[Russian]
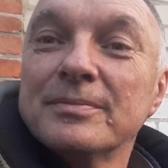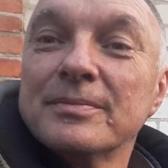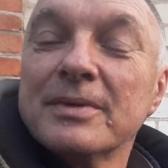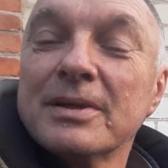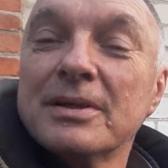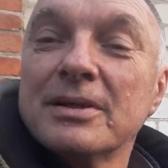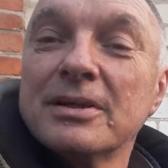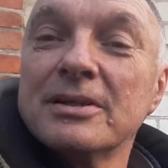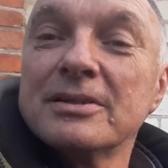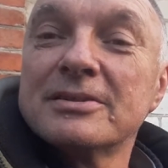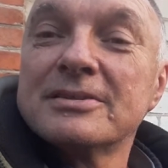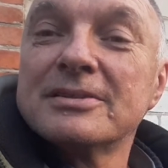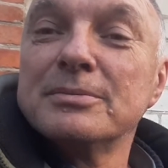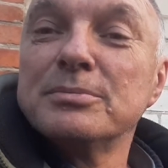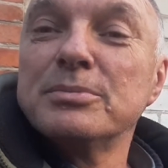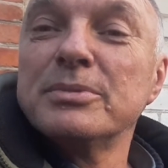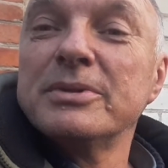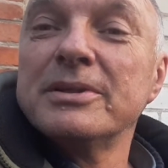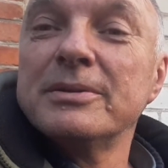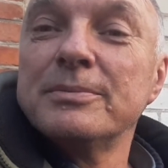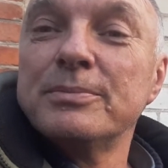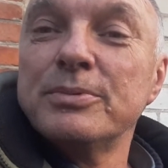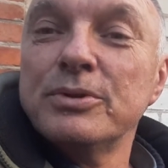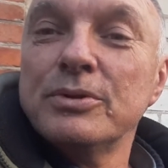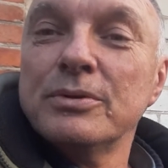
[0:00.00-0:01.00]
как говорится, мы
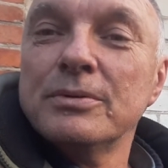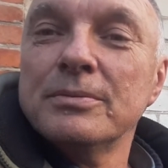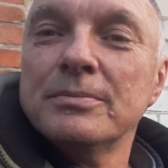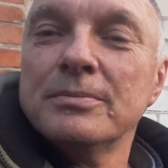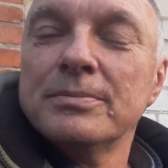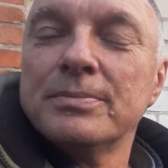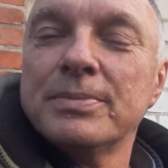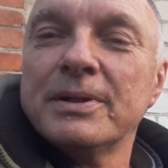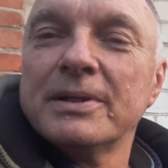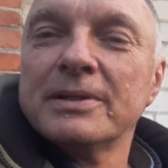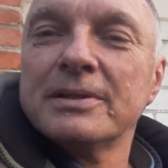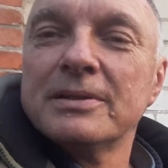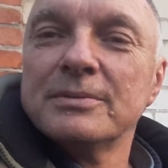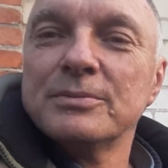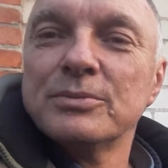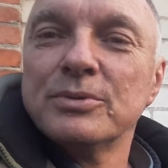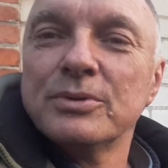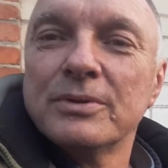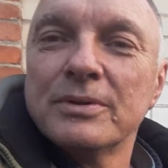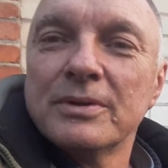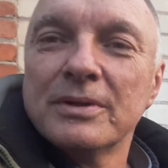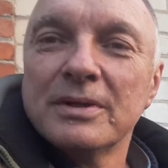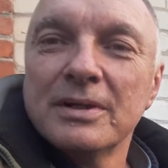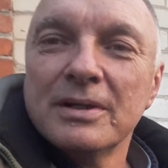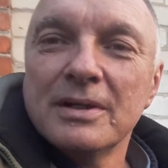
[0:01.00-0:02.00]
не пьем,
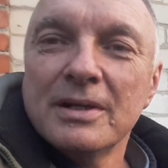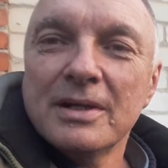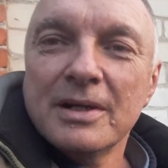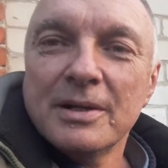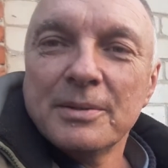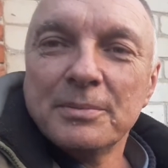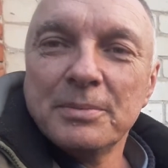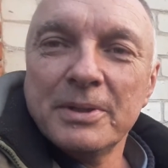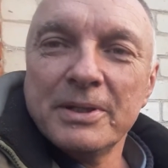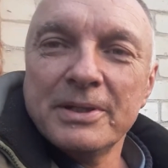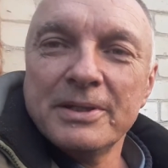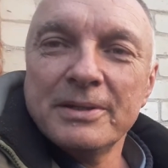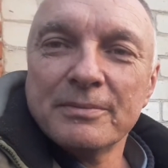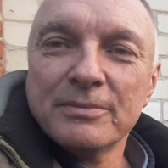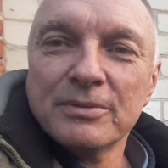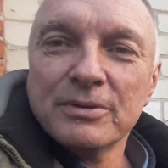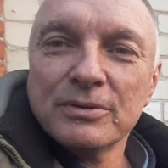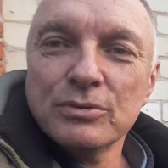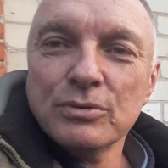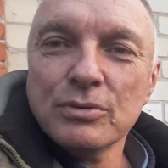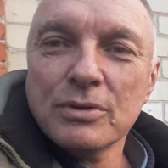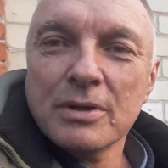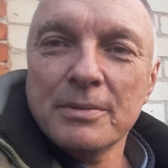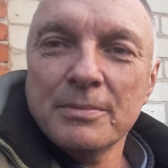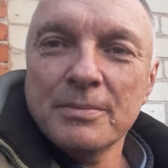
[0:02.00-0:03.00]
поэтому пойдем к
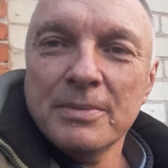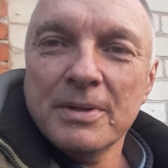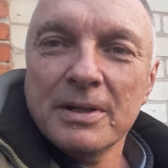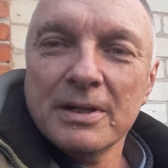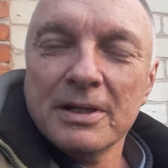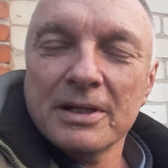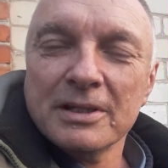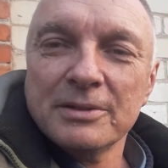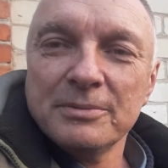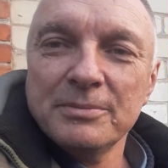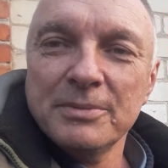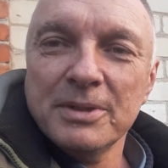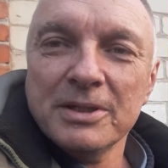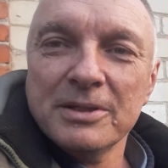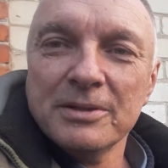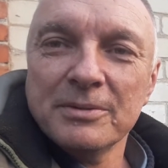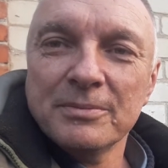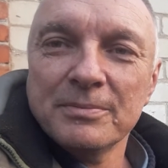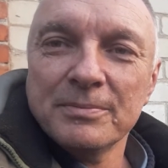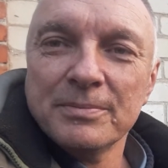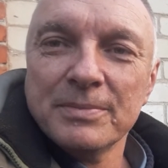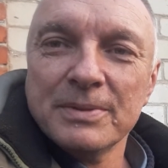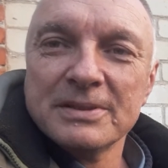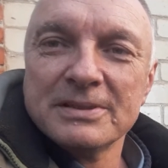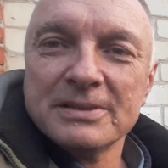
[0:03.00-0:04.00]
нукам,
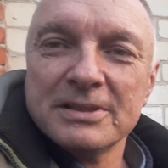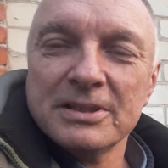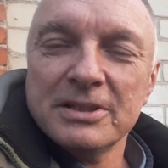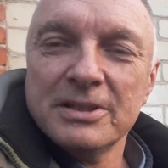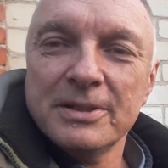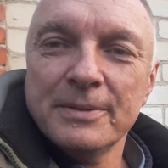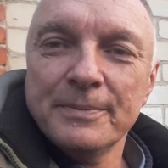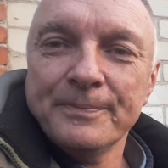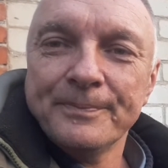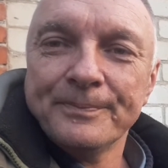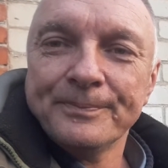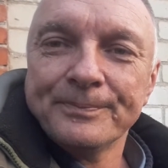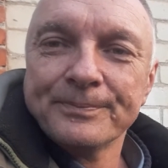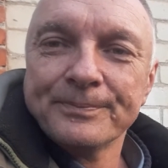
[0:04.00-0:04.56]
отметим, посидим,